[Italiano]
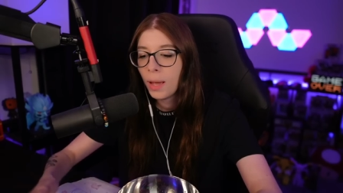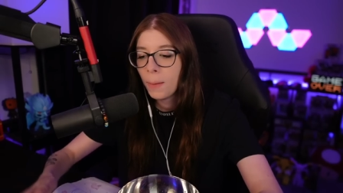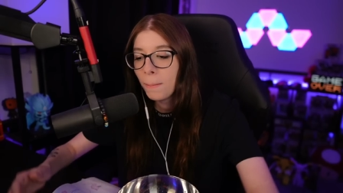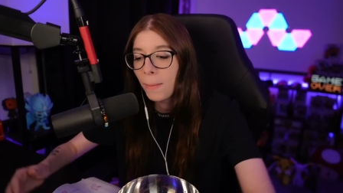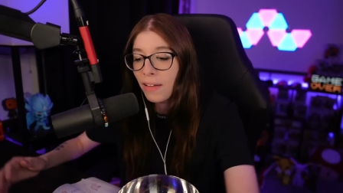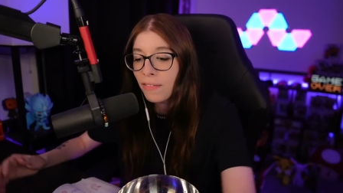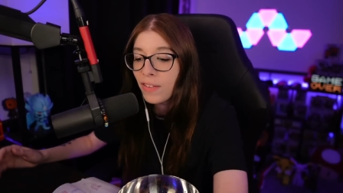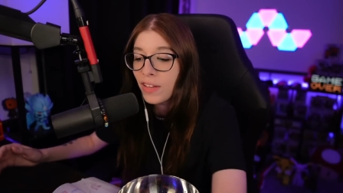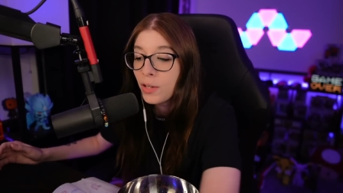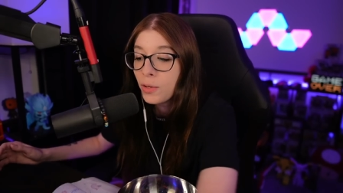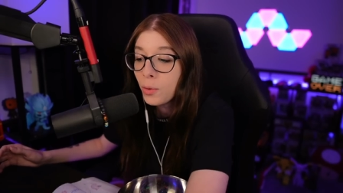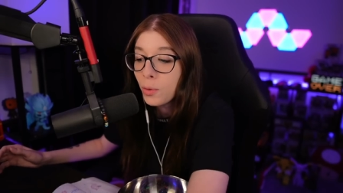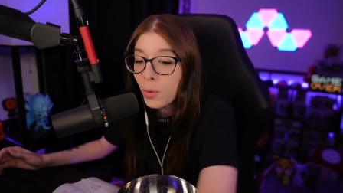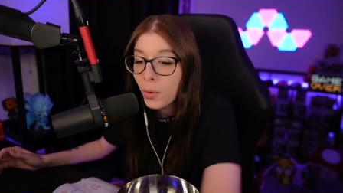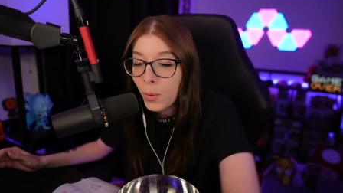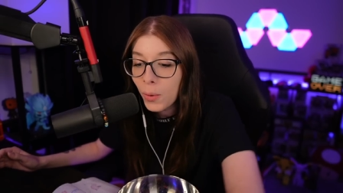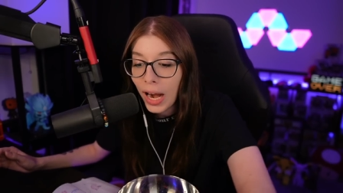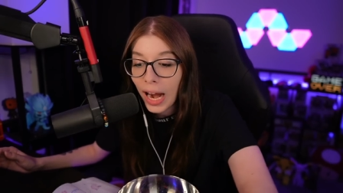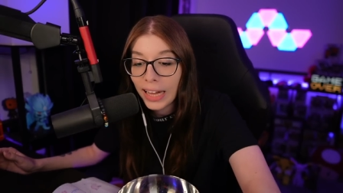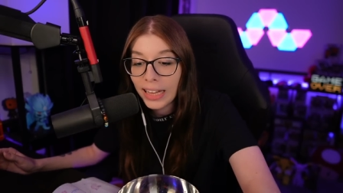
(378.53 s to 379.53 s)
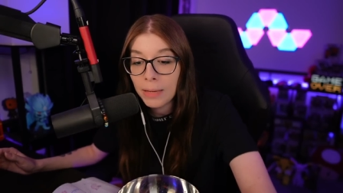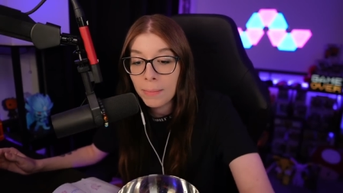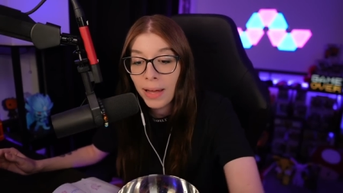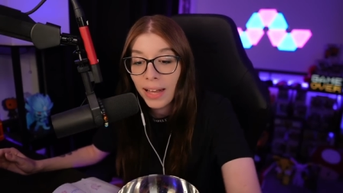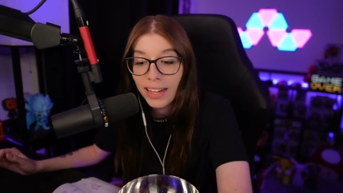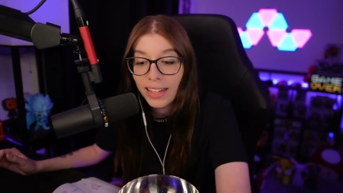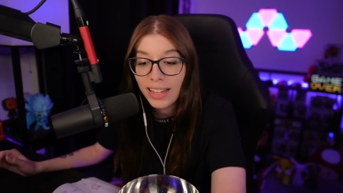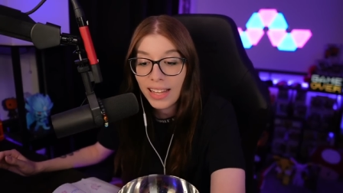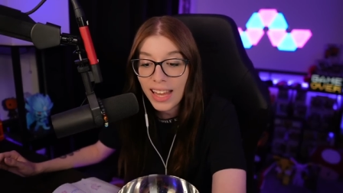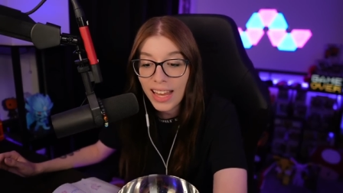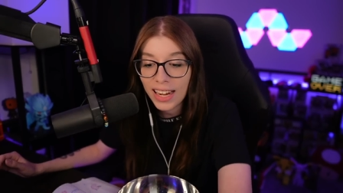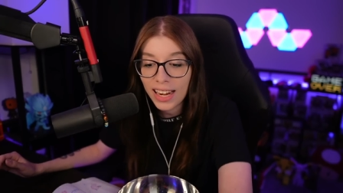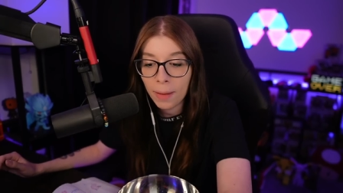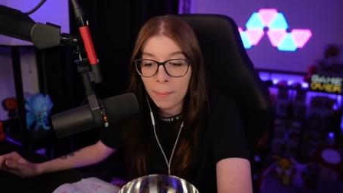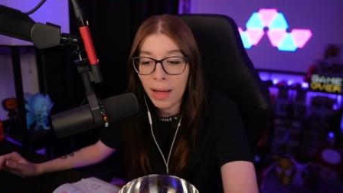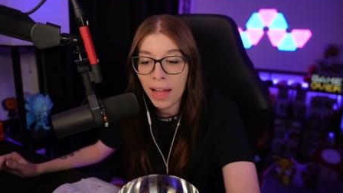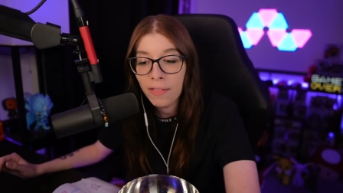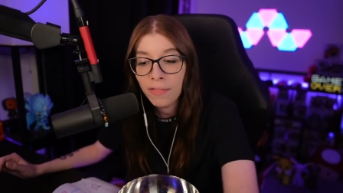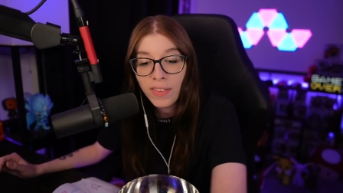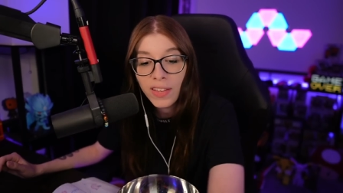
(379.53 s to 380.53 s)
Ma figurati Martina,
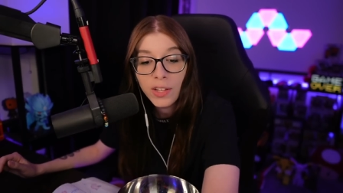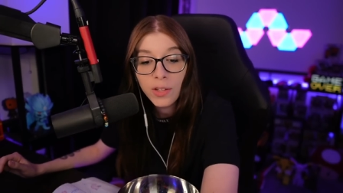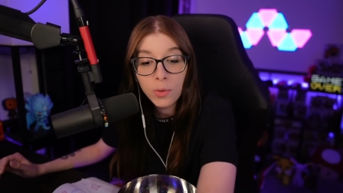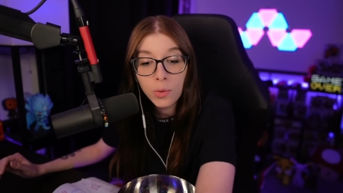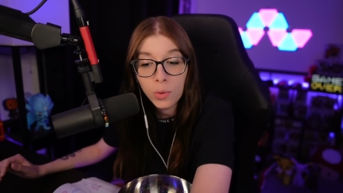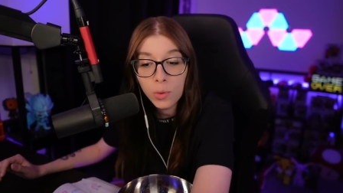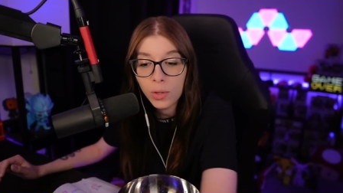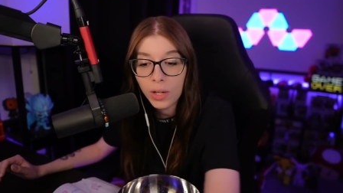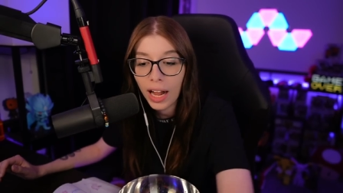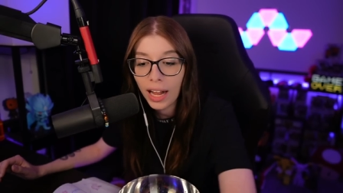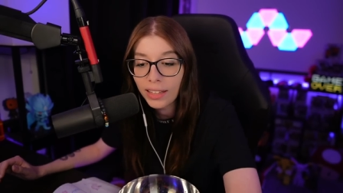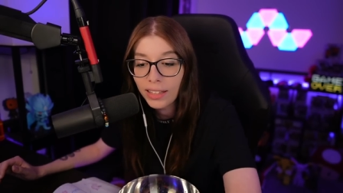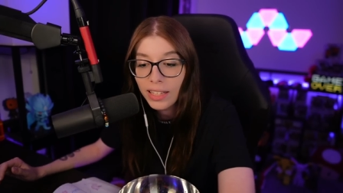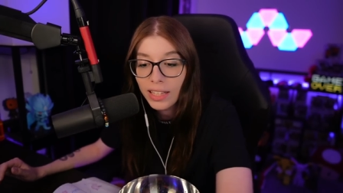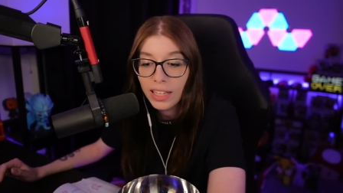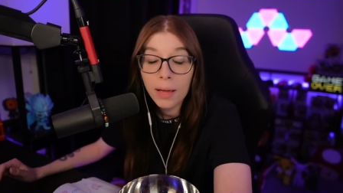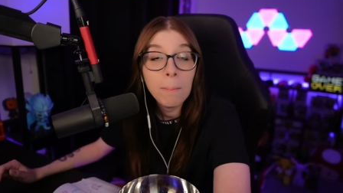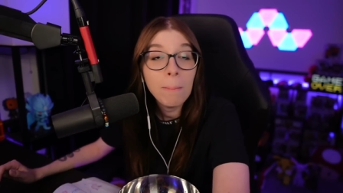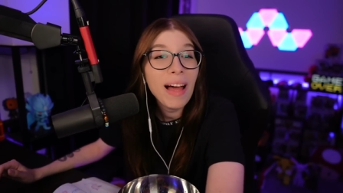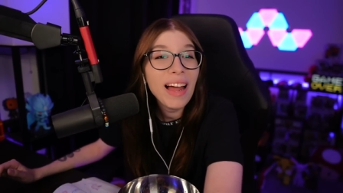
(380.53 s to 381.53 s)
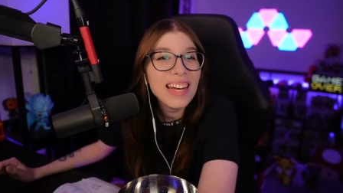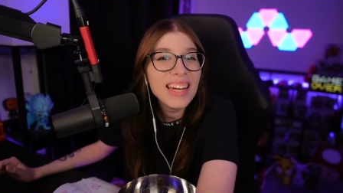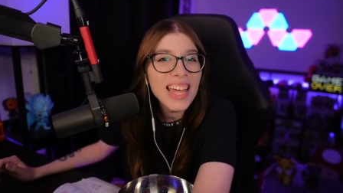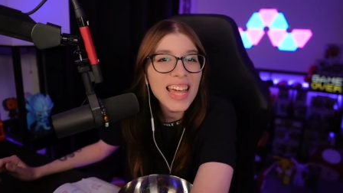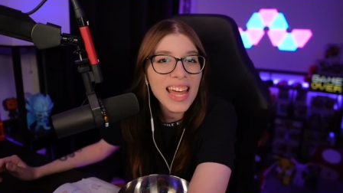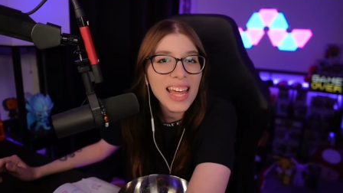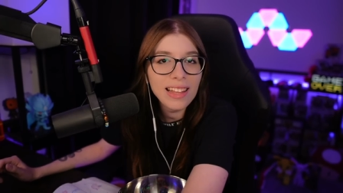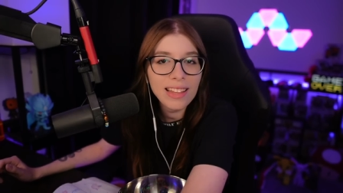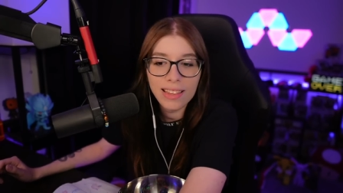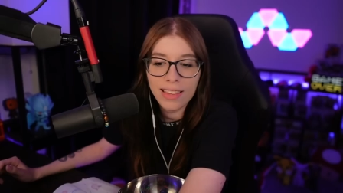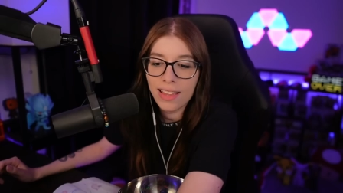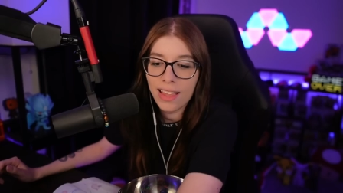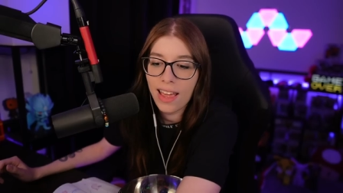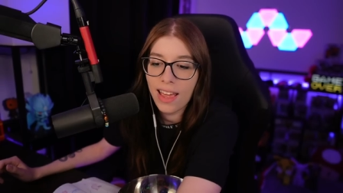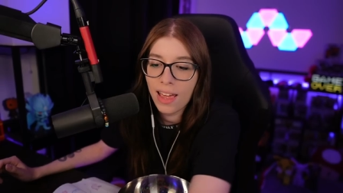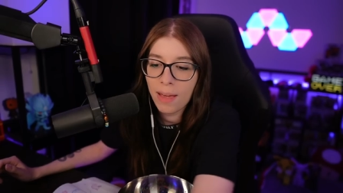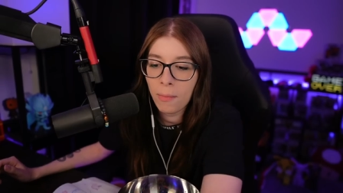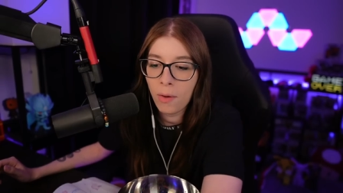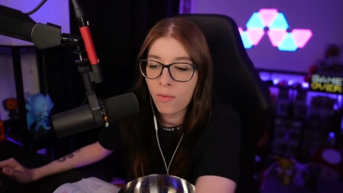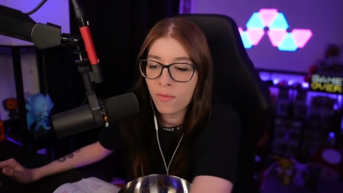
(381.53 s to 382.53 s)
ma figurati. Ma
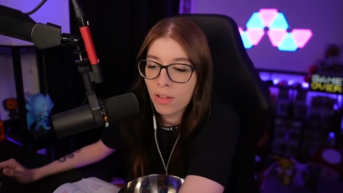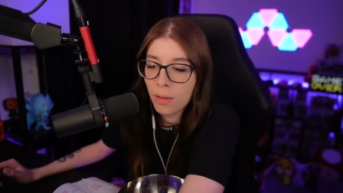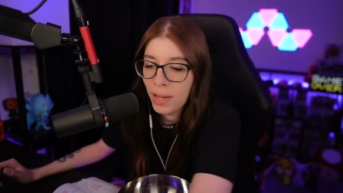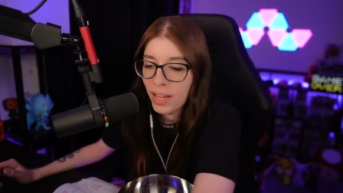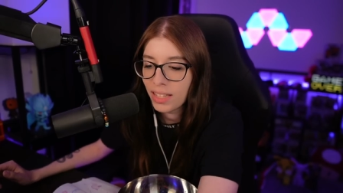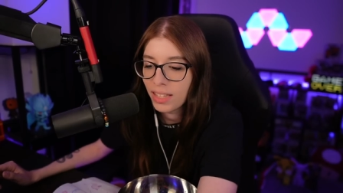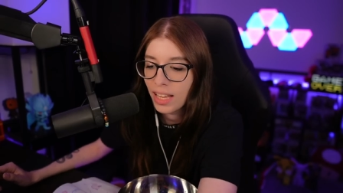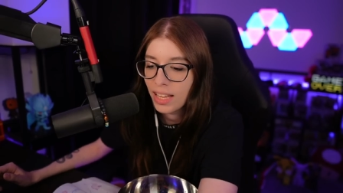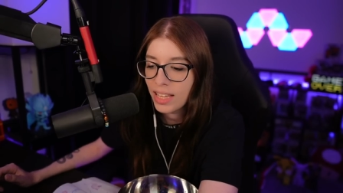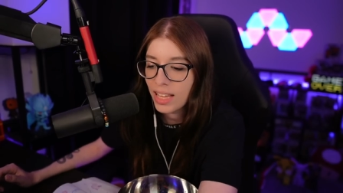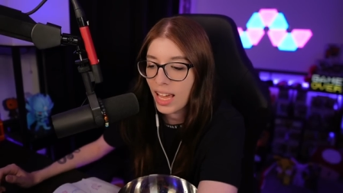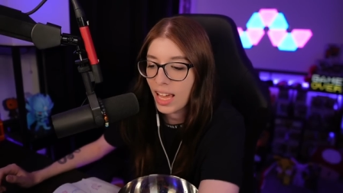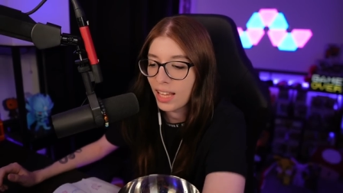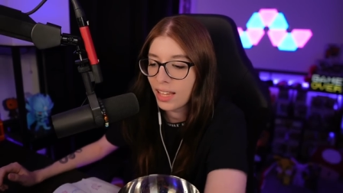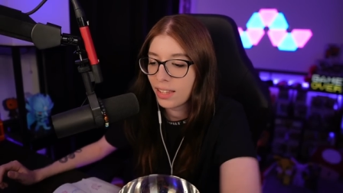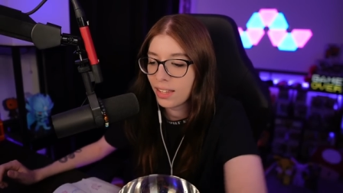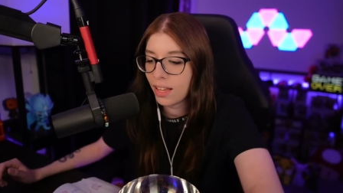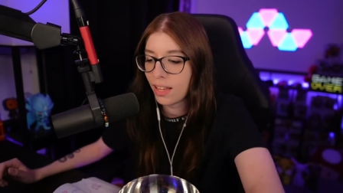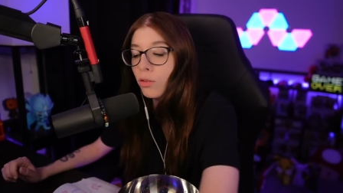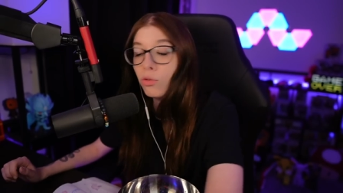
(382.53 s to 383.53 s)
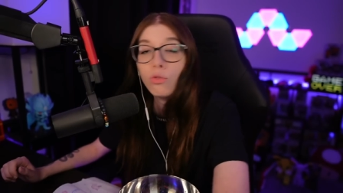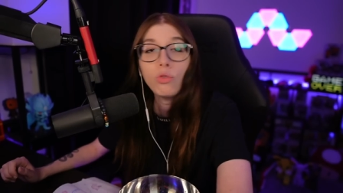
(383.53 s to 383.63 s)
niente, ma ovviamente niente.